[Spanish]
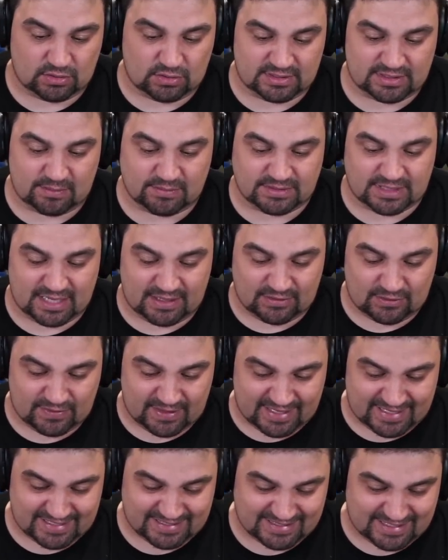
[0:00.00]
Estamos hablando
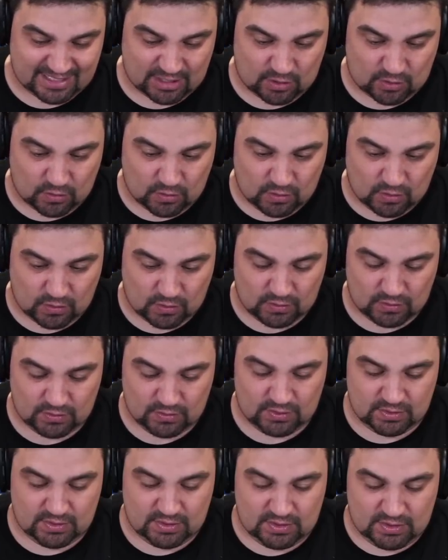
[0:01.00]
de este JO
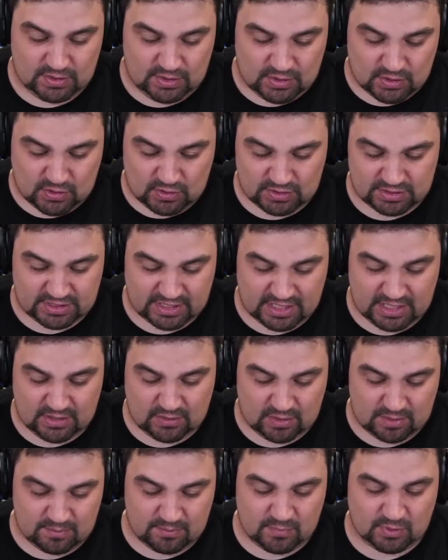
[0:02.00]
conseguido
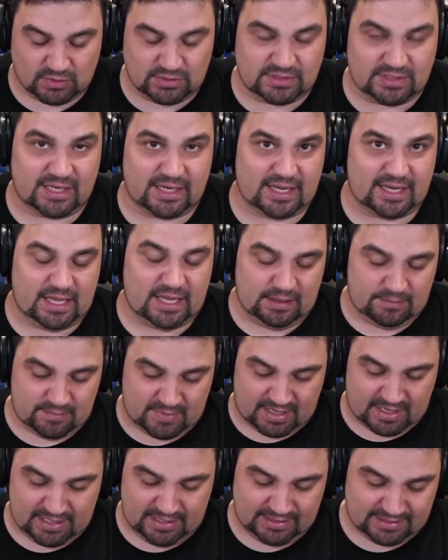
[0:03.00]
en Monterrey,
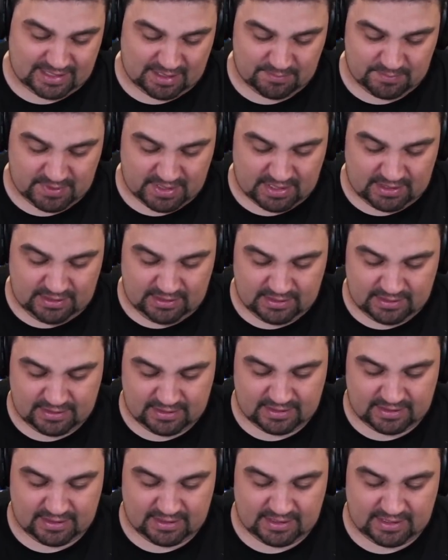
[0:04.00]
¿vale? También,
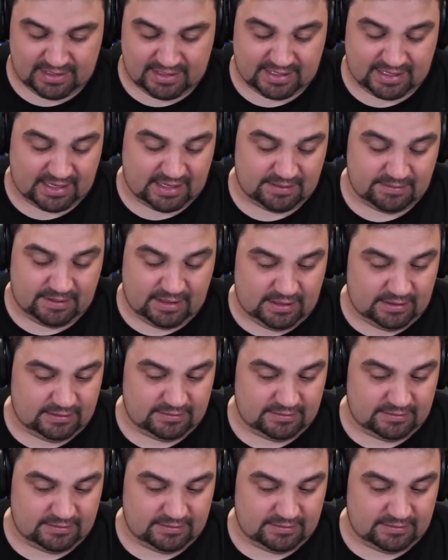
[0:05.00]
eh, increíble,